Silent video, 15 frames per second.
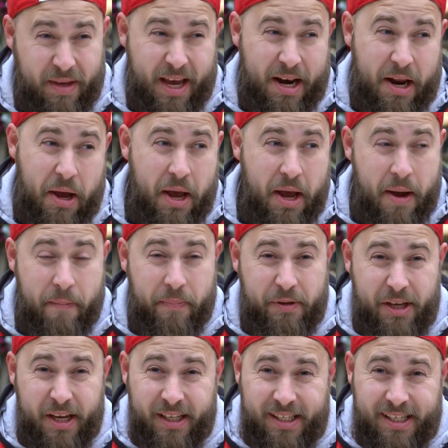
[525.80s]
деле
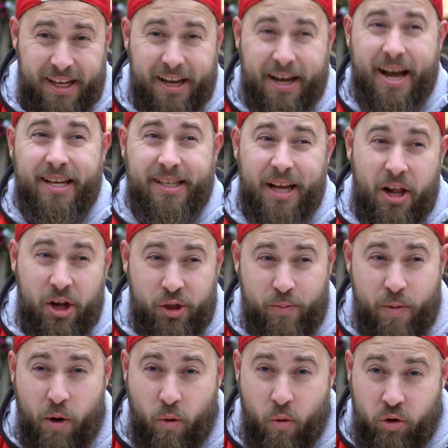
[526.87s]
птицы, казалось
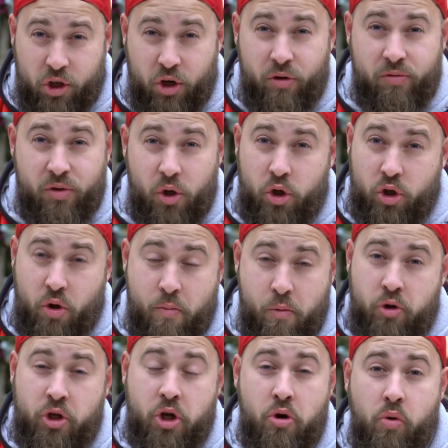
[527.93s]
бы, кушают все, что
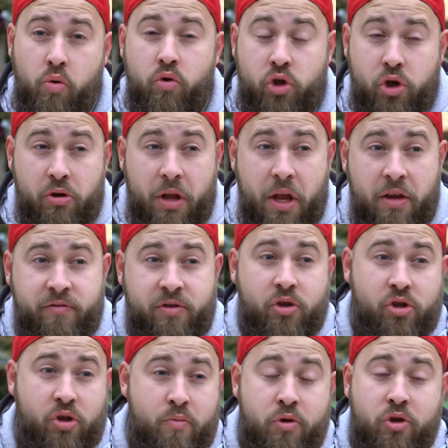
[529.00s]
можно, но кушают они все,
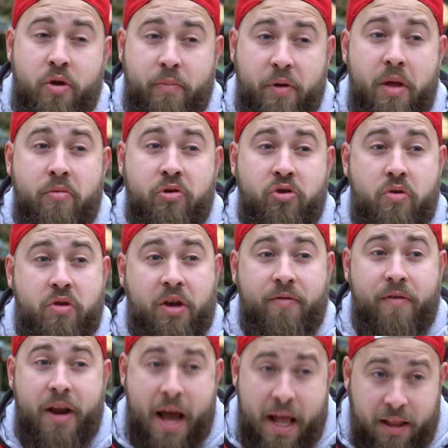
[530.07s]
что можно, потому что у них
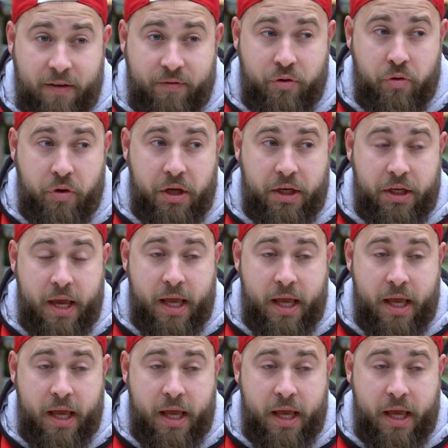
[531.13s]
вариантов других